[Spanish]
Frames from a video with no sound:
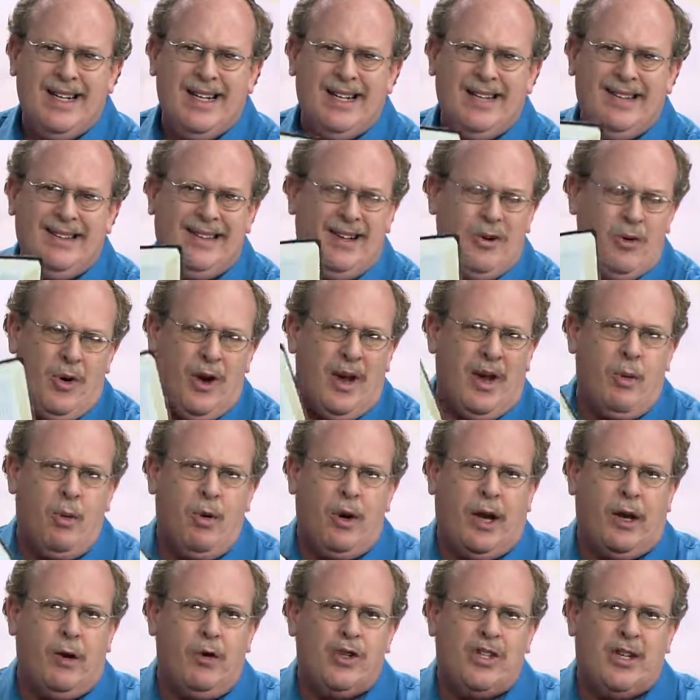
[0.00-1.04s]
de nuevo,
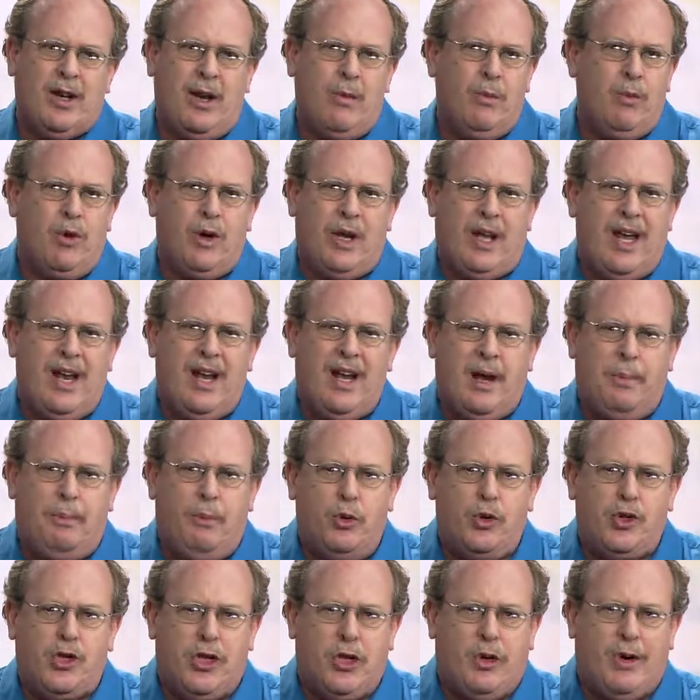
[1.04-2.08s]
que no sabemos quién las
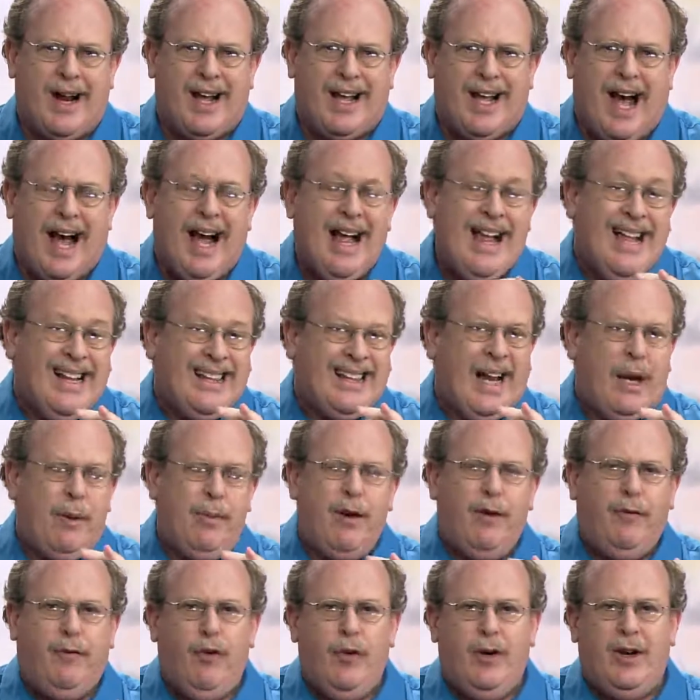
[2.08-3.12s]
pusieron acá, tal
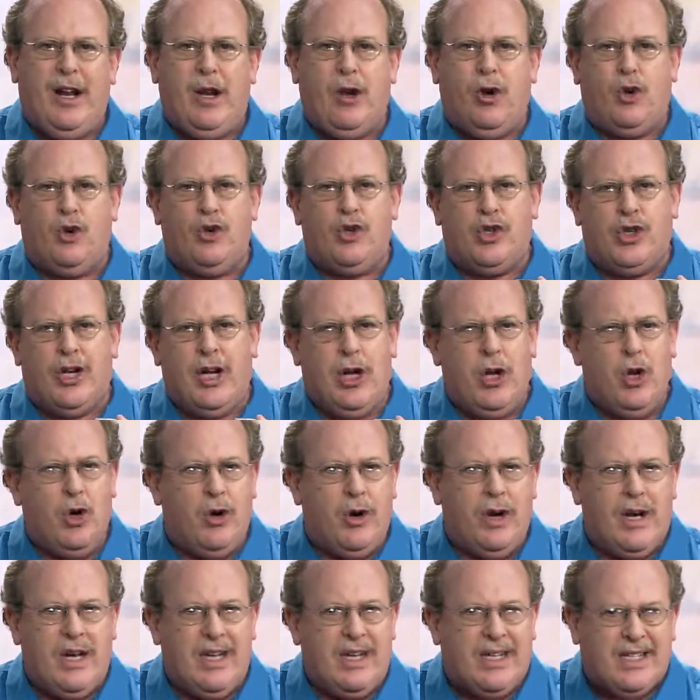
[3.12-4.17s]
vez fue en el concilio
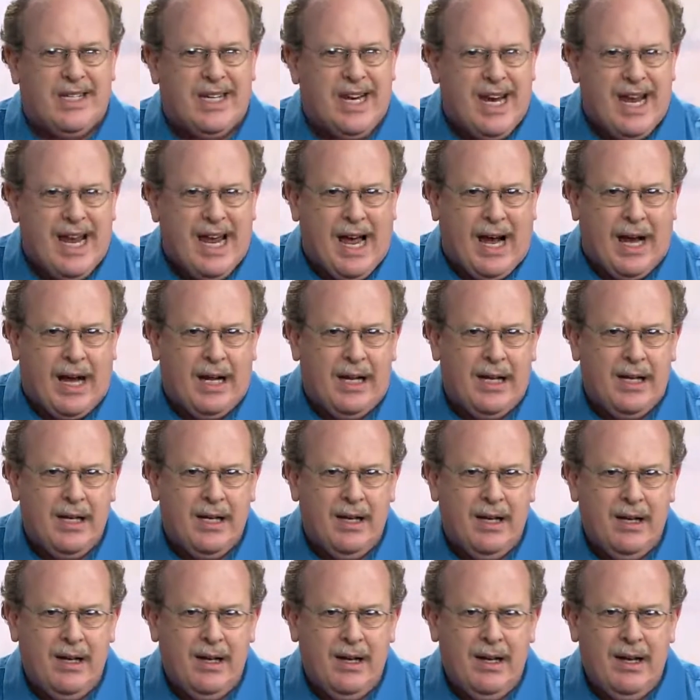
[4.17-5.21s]
de Nicea.
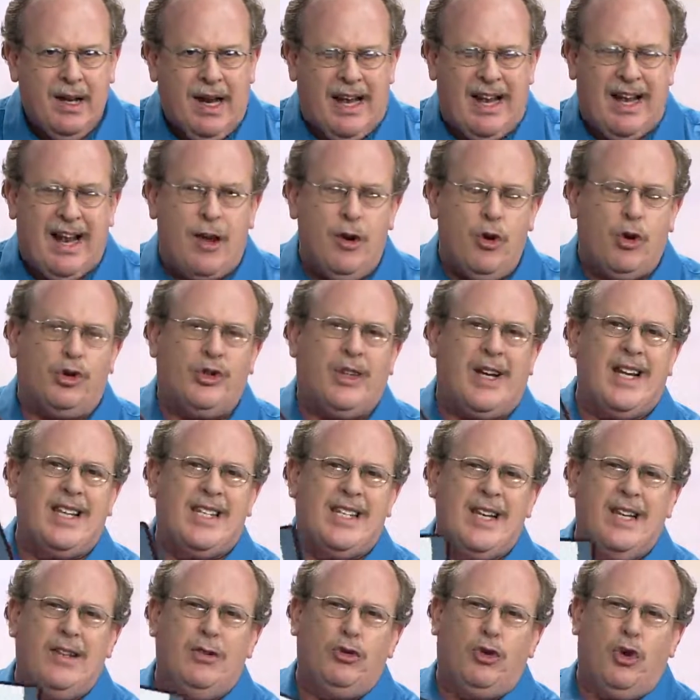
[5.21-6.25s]
En el año
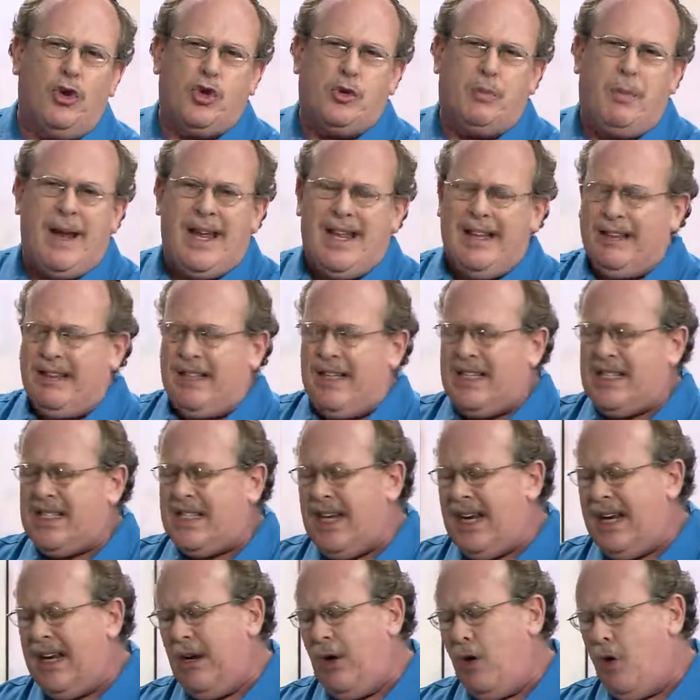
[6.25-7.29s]

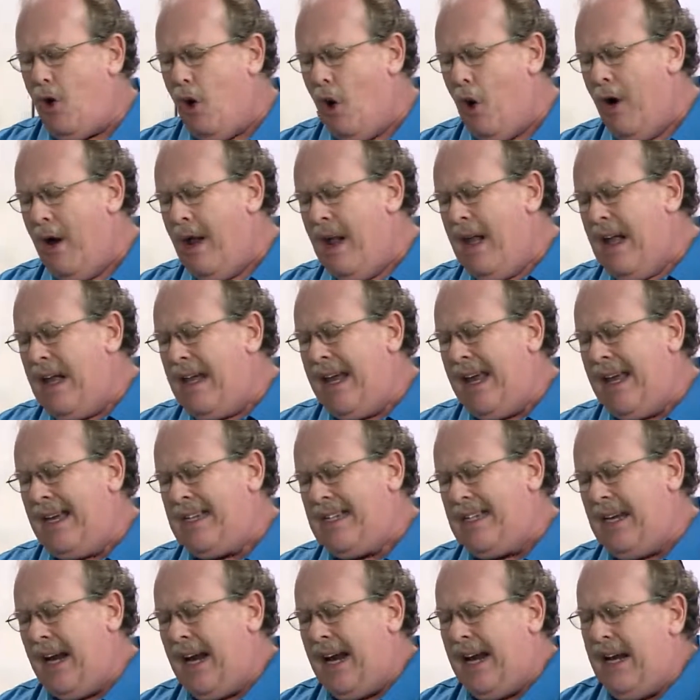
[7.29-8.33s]
325 que
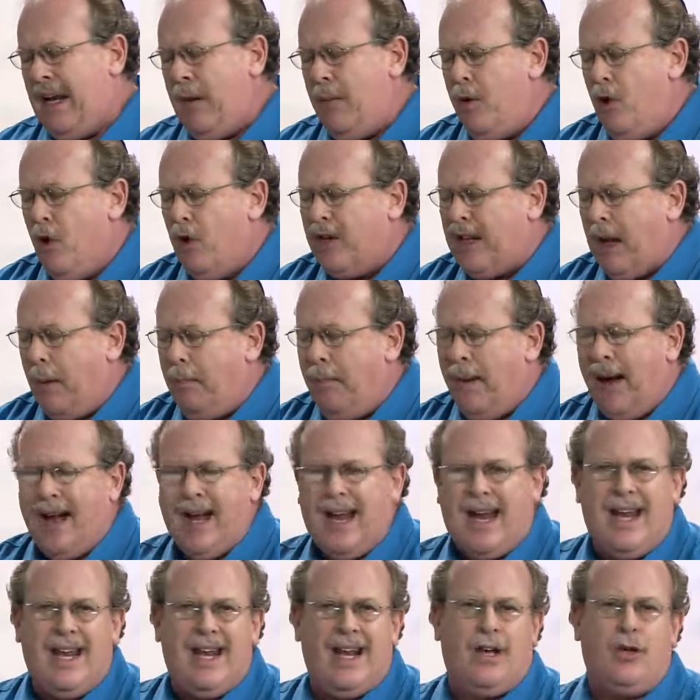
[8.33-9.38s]
se escribió esta
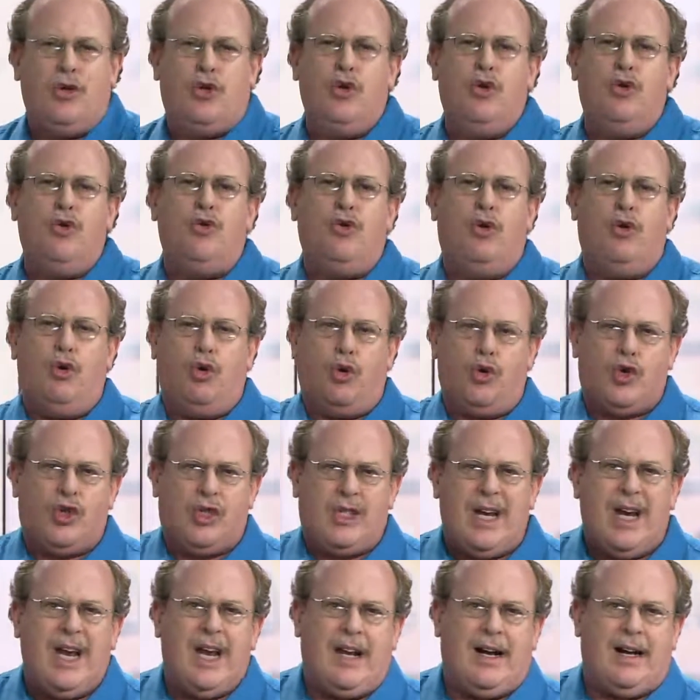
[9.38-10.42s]
página, yo no lo
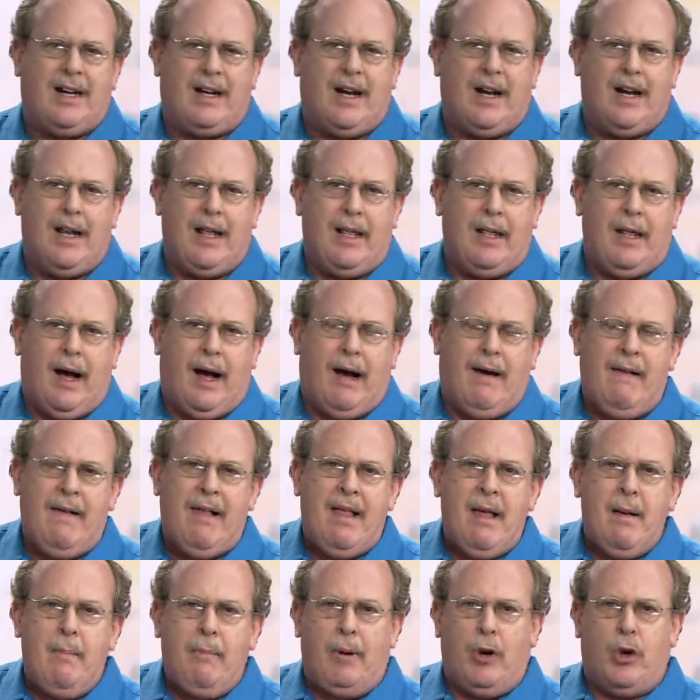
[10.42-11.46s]
sé en realidad,
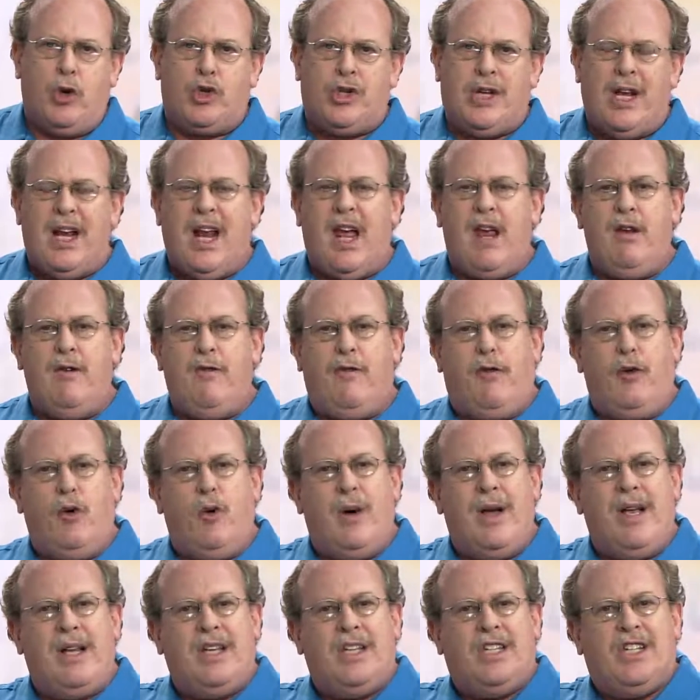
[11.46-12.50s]
pero sé la
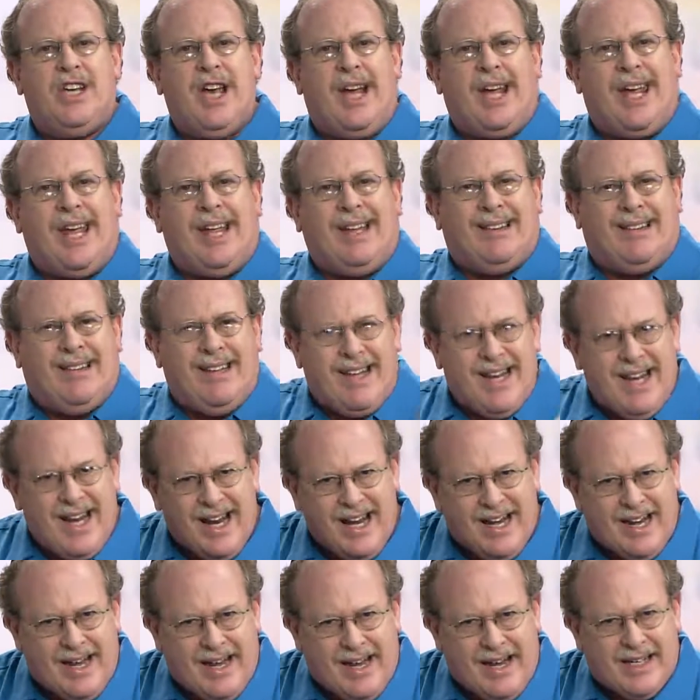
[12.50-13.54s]
influencia que
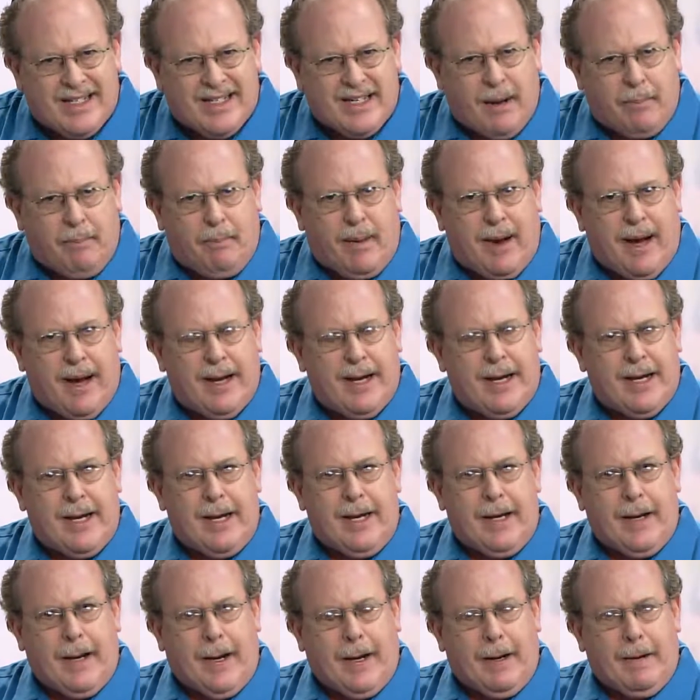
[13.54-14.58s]
tiene esa
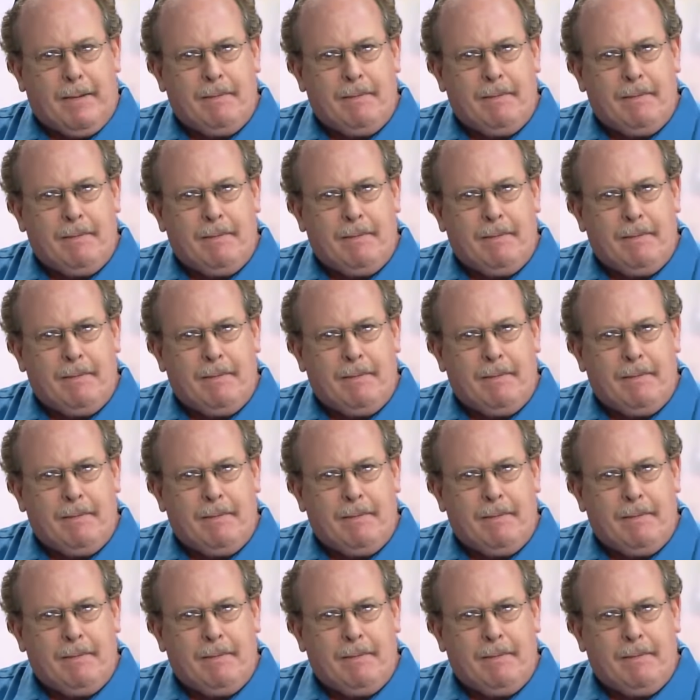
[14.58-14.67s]
página.